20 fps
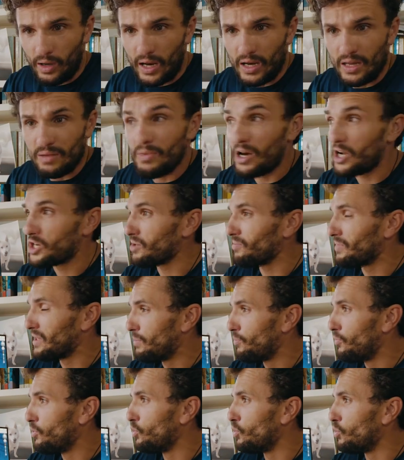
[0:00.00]
à l'image un petit
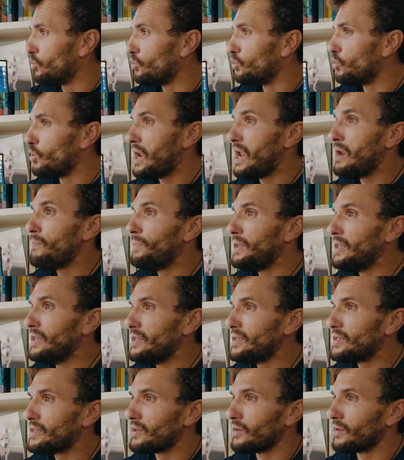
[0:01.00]
peu de,
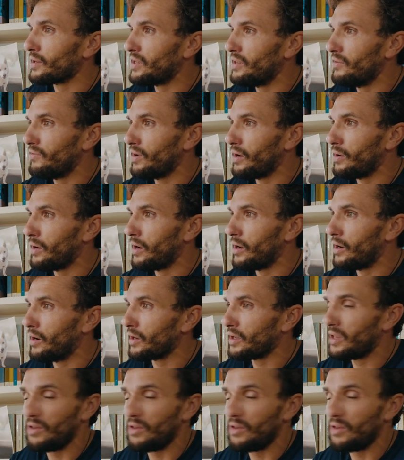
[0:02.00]
l'alpiniste hein, qui, va,